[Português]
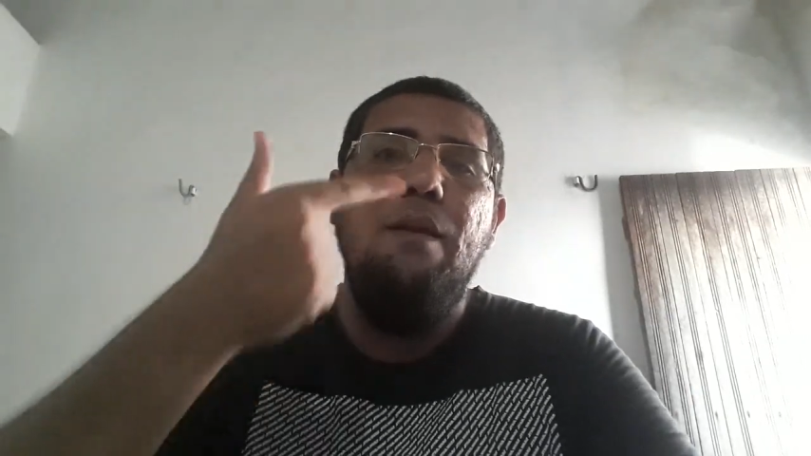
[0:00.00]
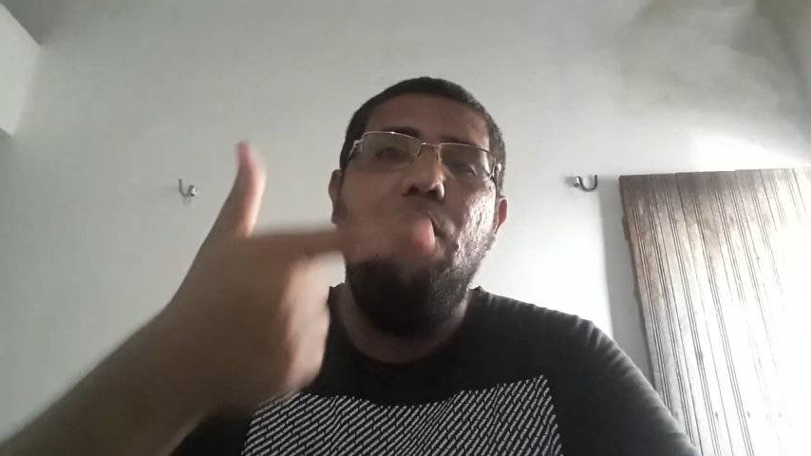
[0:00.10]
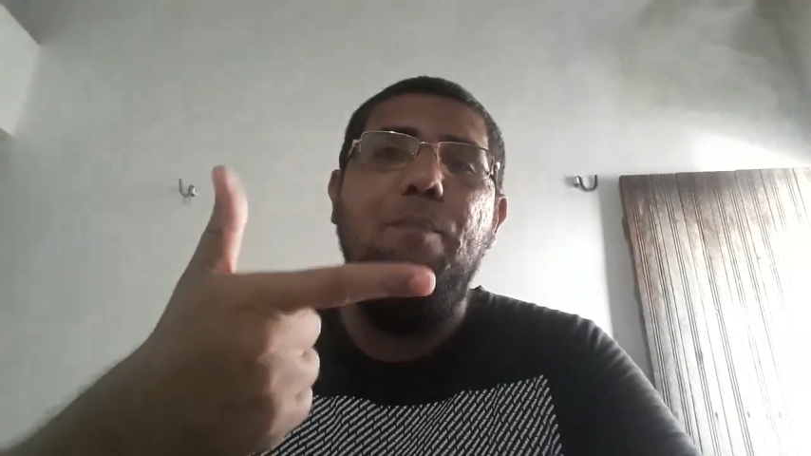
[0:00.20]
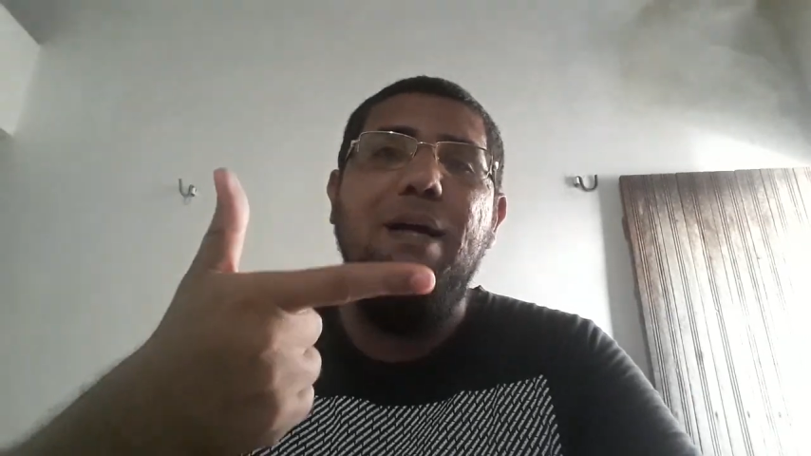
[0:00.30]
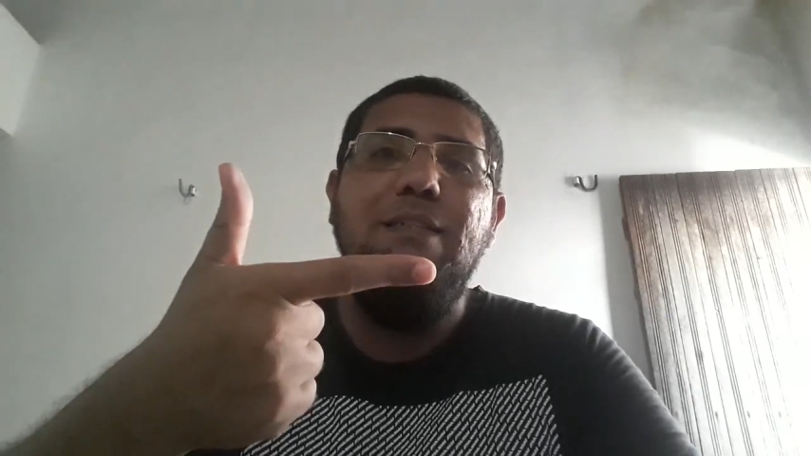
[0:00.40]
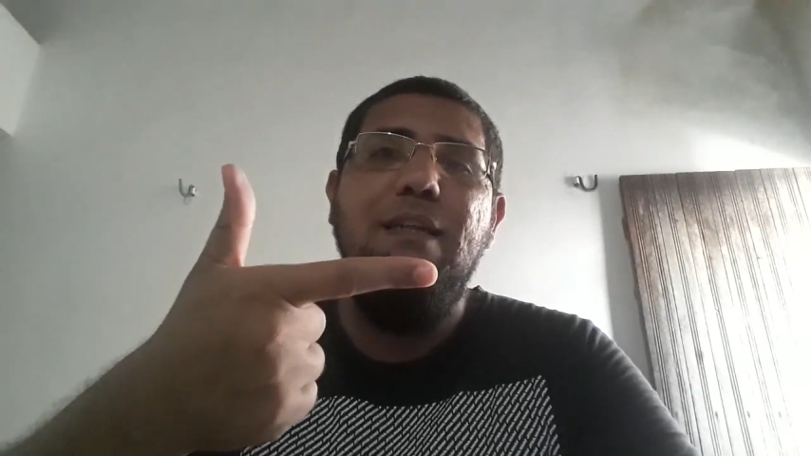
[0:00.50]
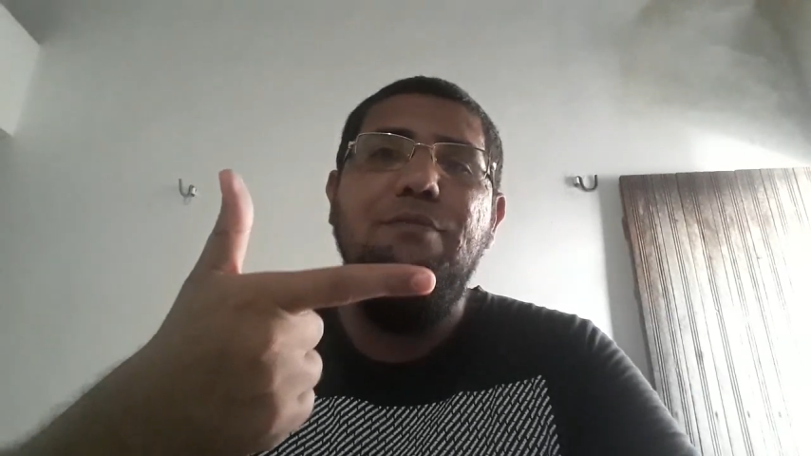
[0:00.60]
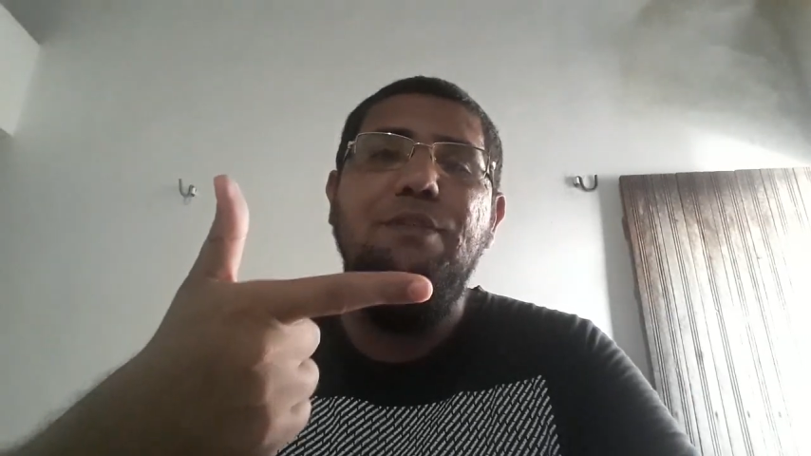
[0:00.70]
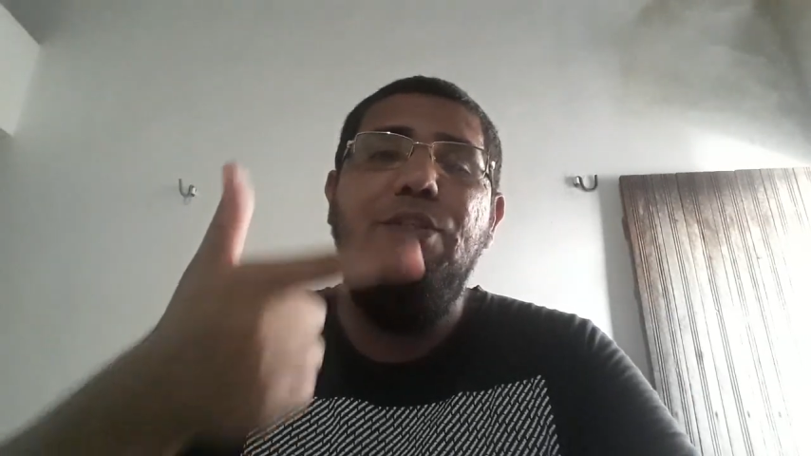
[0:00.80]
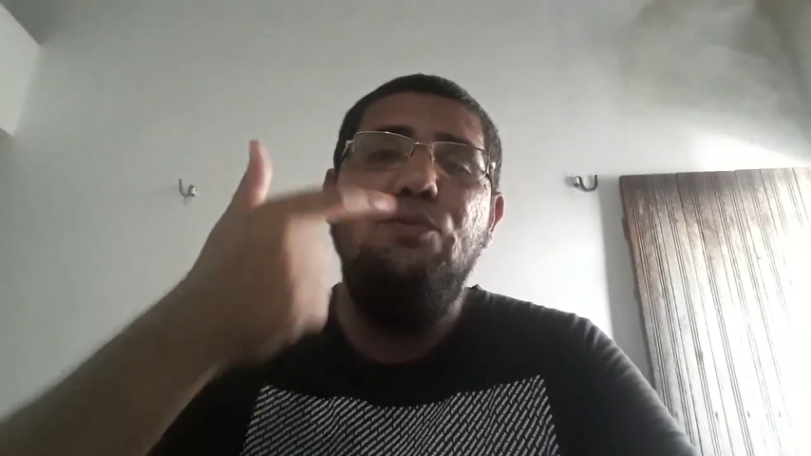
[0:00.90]
compartilhar
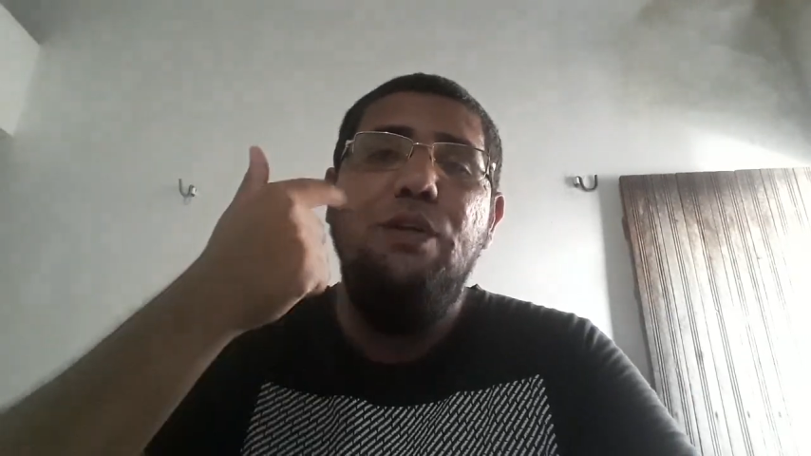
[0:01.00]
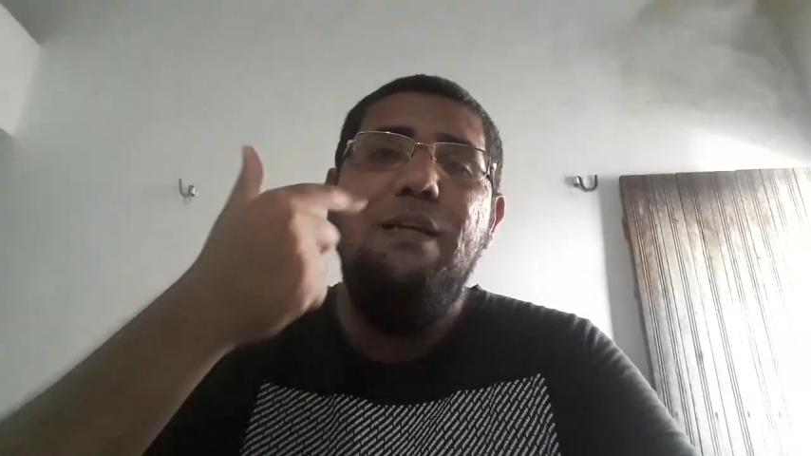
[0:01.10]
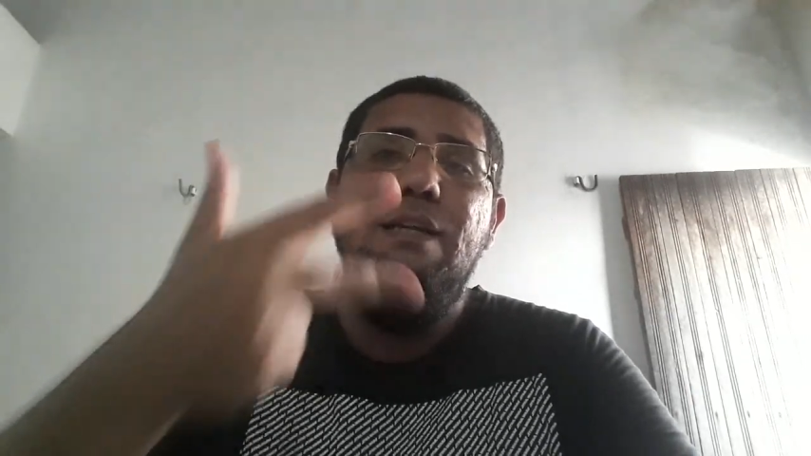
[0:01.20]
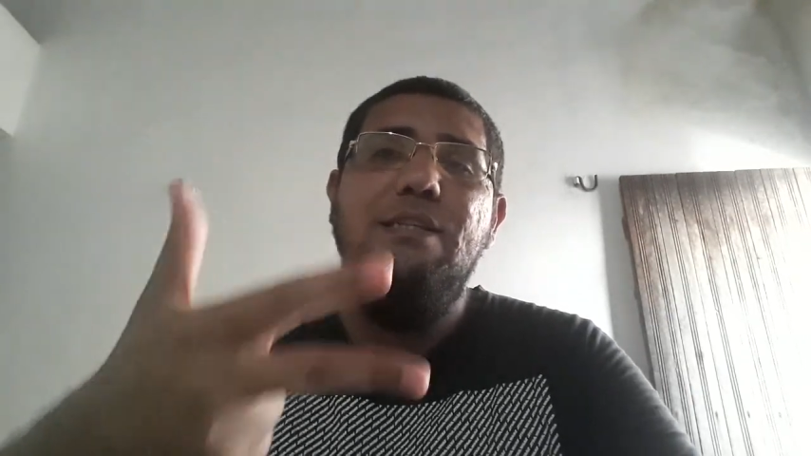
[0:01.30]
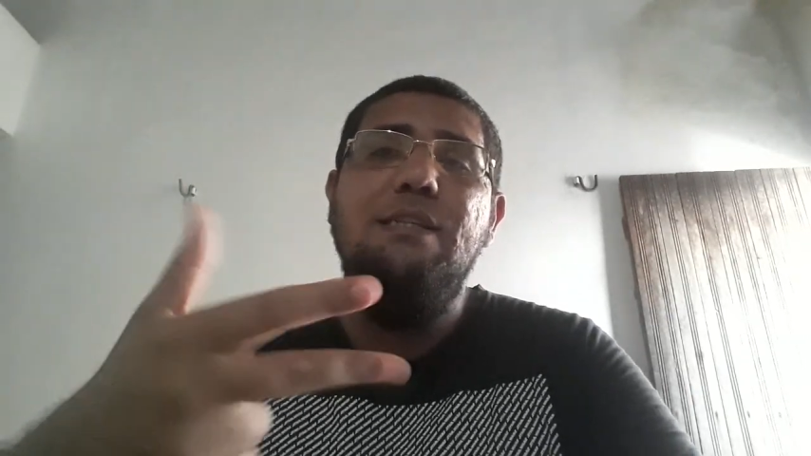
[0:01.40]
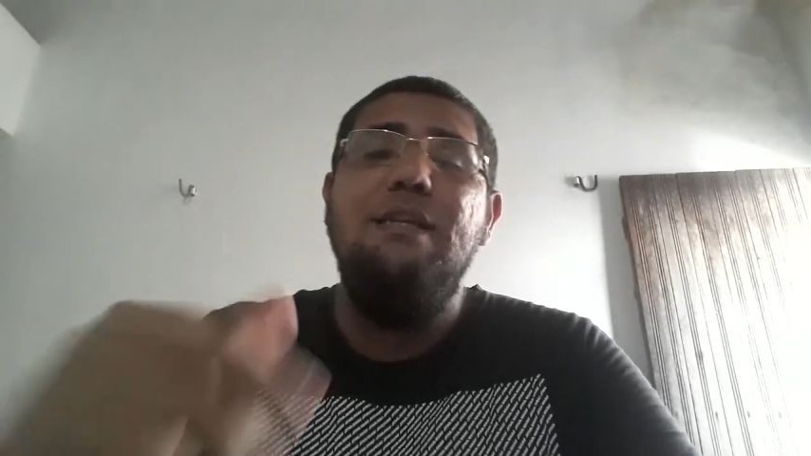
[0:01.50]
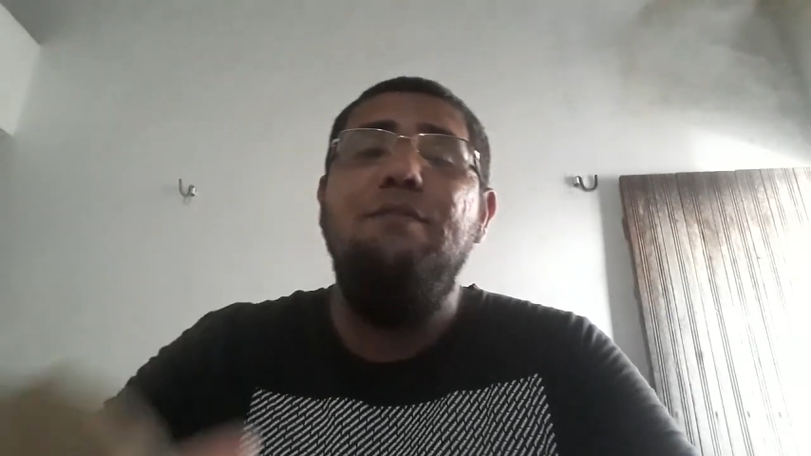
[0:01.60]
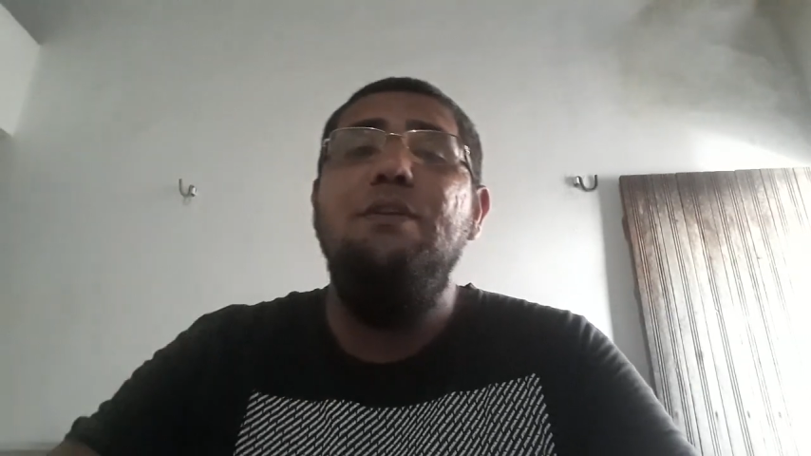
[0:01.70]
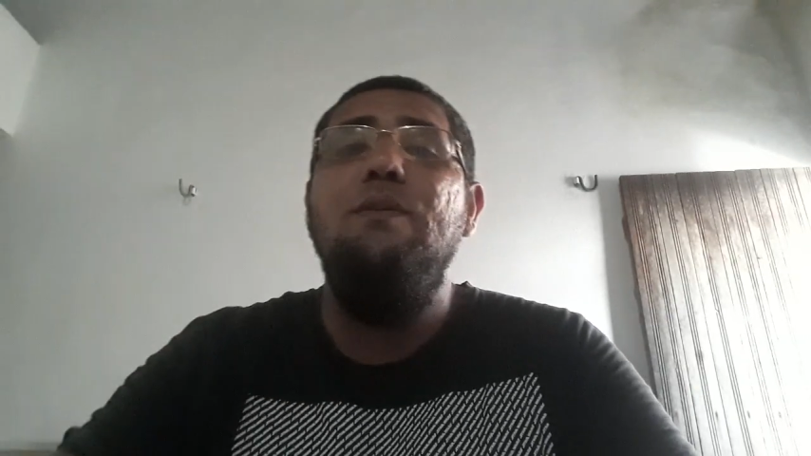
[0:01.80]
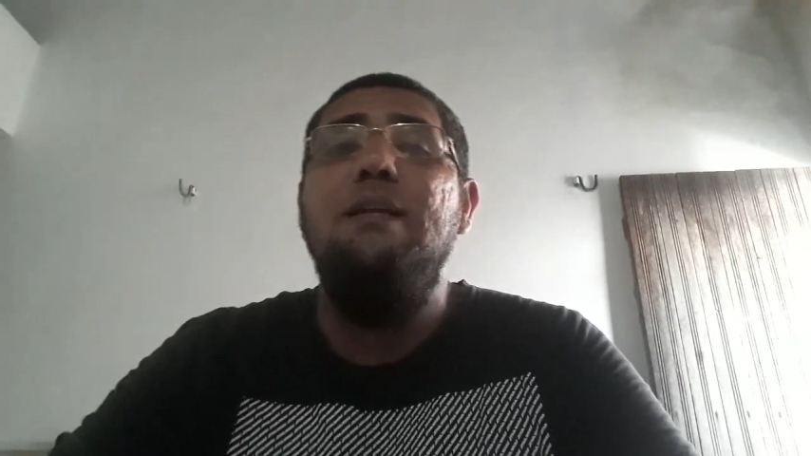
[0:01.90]
o vídeo e se
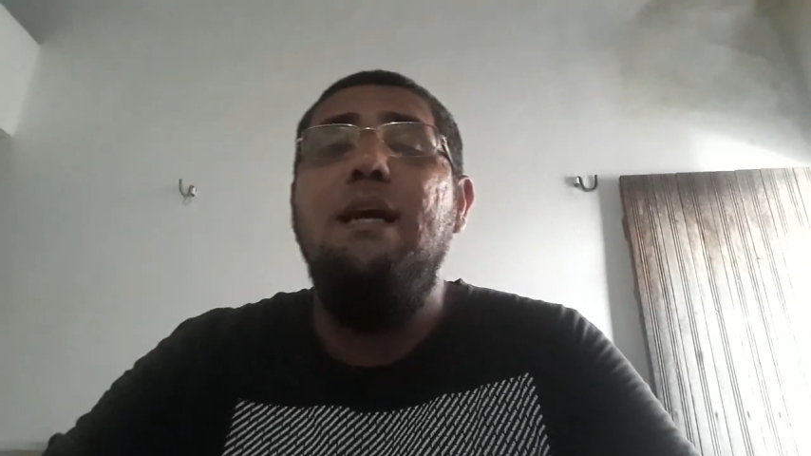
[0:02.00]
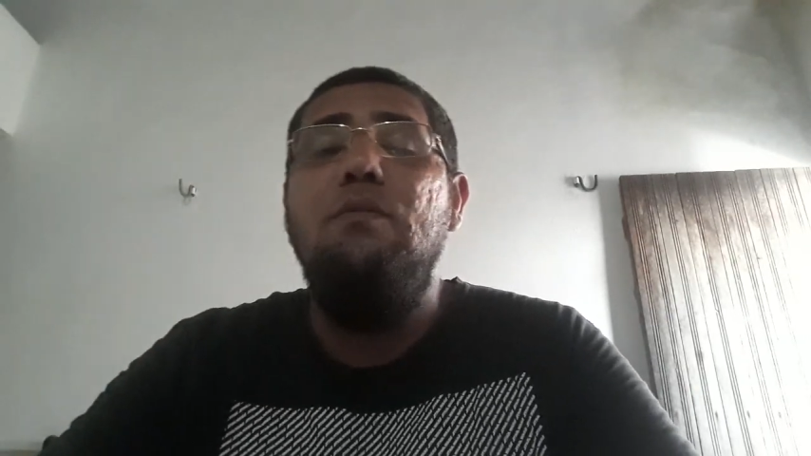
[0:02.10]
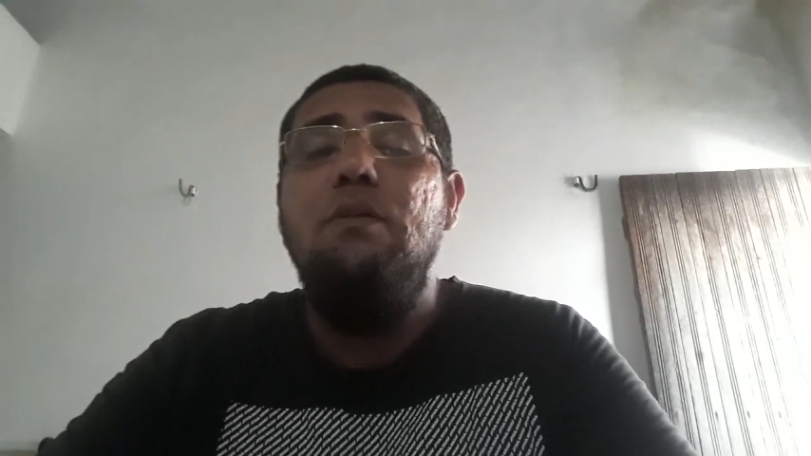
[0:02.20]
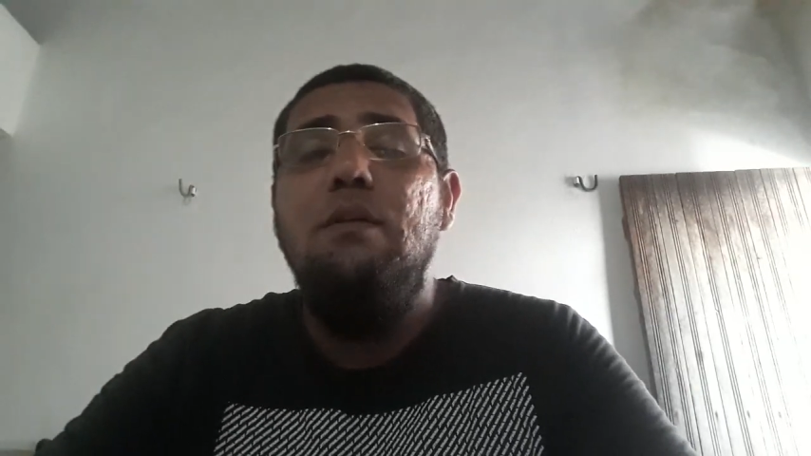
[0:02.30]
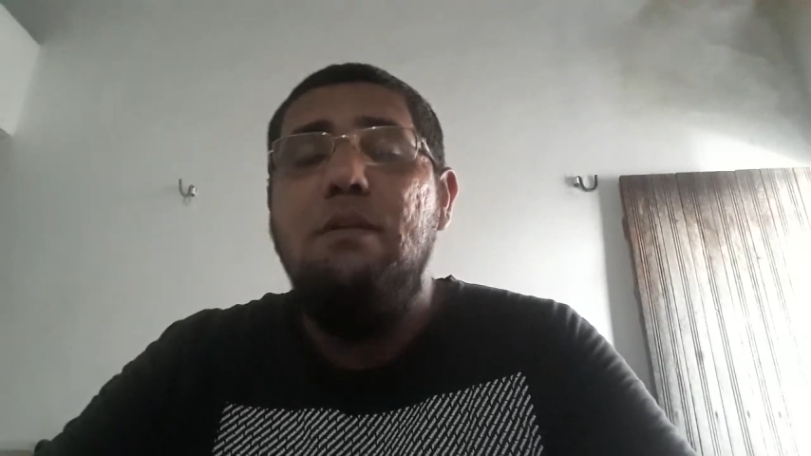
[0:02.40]
inscrever no canal